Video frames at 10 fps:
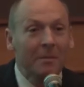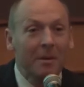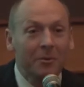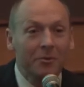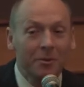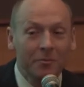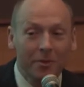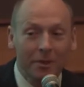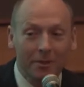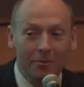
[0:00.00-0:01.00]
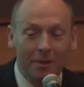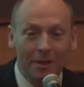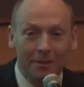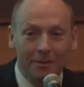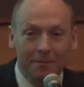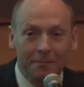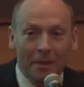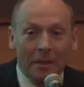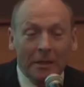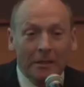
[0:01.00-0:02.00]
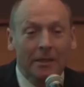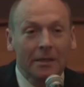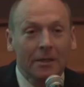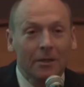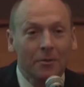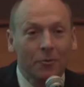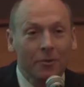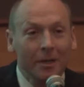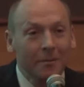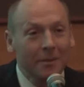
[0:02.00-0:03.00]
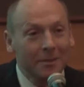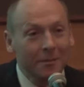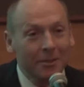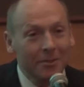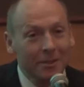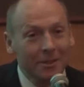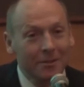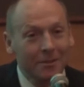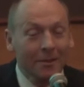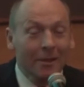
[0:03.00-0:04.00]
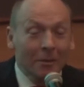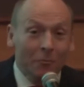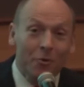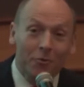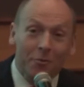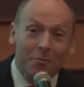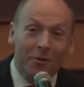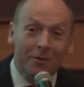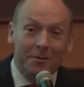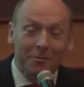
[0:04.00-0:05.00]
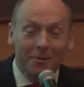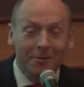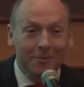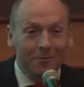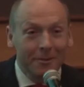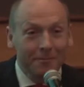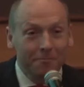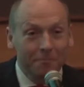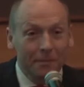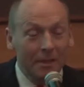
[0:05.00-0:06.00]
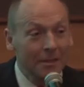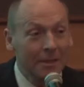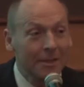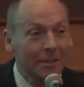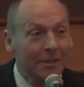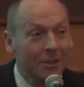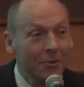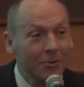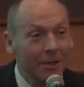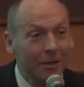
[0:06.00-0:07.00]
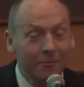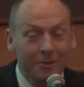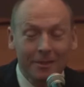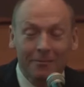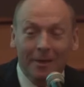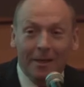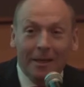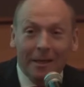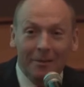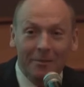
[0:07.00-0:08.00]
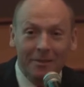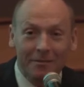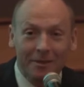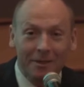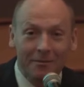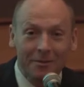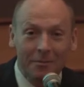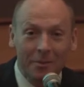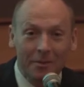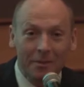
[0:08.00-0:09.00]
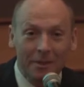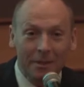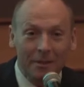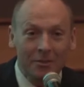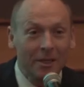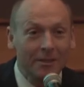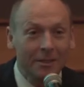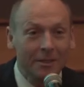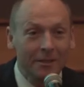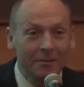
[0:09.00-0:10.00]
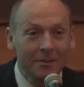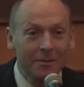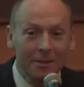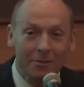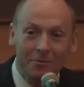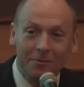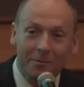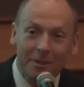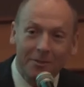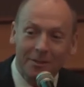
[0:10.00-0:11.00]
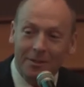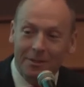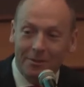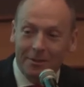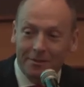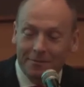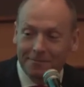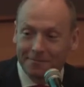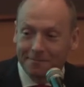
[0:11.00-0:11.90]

Mama potrzebuje edukacji. I dlatego edukujemy i zobaczcie nas mój ulubiony spot, który niestety nie doczekał się emisji w telewizji polskiej, żadnej telewizji zresztą, zobaczcie dlaczego.